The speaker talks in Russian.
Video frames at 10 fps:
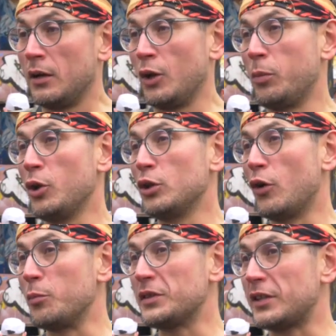Люблю
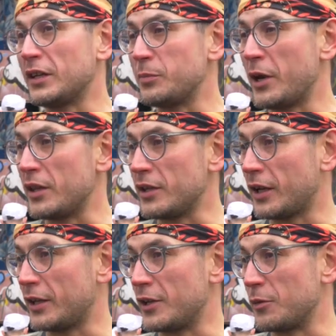новые места смотреть,
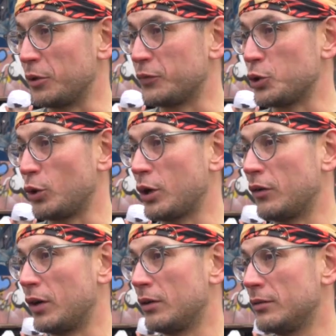никогда не был в
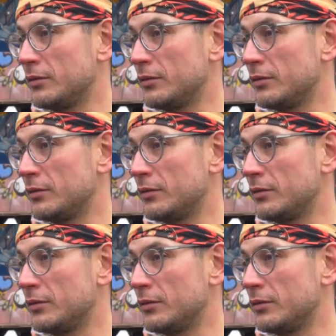Щелково.